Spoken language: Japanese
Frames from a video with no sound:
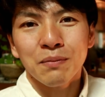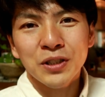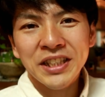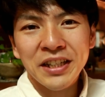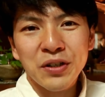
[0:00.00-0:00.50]

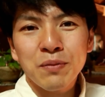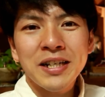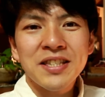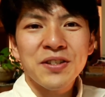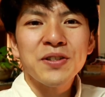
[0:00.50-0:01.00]
もし車
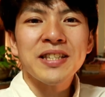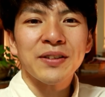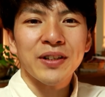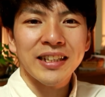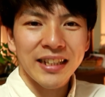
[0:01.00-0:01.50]
椅子ユーザー
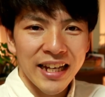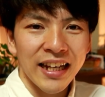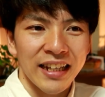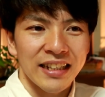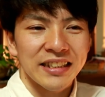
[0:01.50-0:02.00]
の方
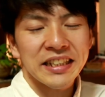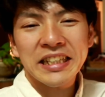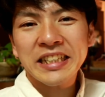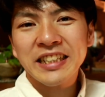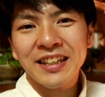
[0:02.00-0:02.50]
で人
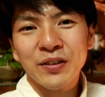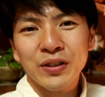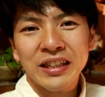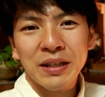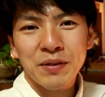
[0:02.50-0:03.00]
力車に乗っ
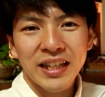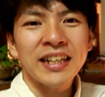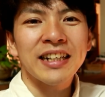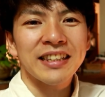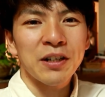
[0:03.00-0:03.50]
てみた
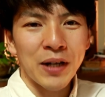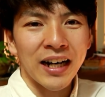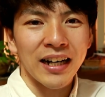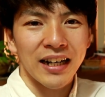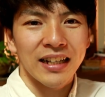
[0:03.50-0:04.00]
い方
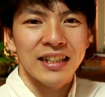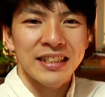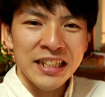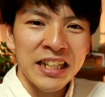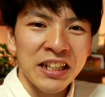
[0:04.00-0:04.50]
は、
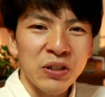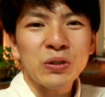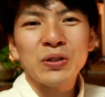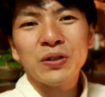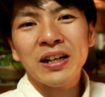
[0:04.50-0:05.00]
ぜひ今
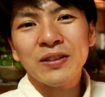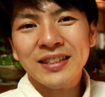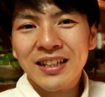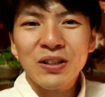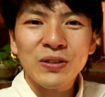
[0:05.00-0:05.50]
日の動画を
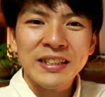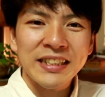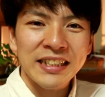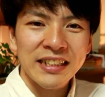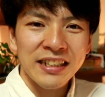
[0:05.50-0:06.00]
参考に
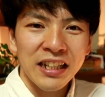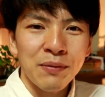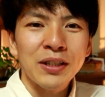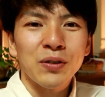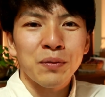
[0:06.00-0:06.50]
していただけれ
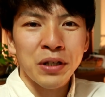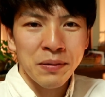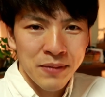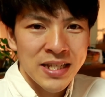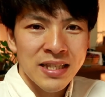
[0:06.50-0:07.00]
ばと思
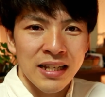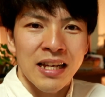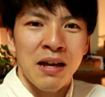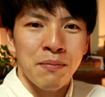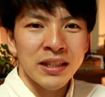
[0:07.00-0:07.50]
います。
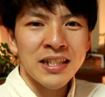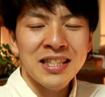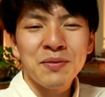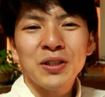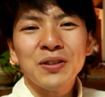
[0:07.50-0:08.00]
また
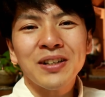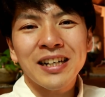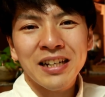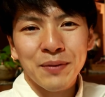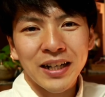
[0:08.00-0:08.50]
質問等
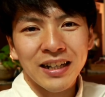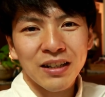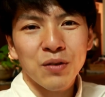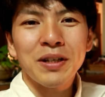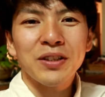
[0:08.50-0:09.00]
があれば
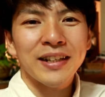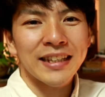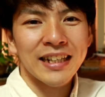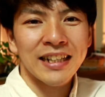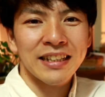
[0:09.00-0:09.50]
コメント欄
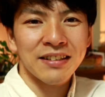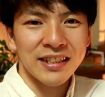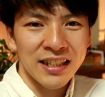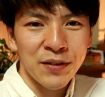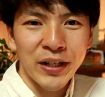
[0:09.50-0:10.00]
に書いてく
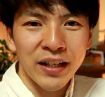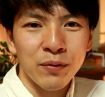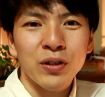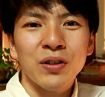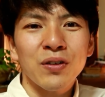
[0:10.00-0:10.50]
だされば、
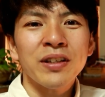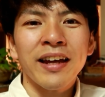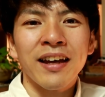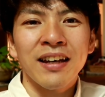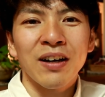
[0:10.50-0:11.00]
僕の方
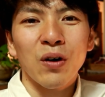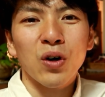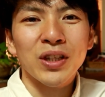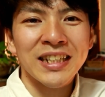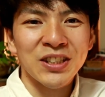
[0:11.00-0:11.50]
で
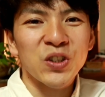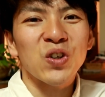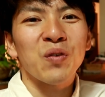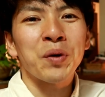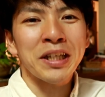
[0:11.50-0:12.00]
お答えしよう
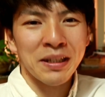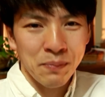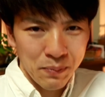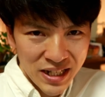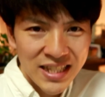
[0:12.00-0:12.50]
と思い
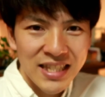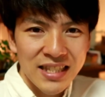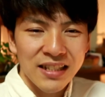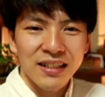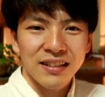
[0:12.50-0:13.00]
ます。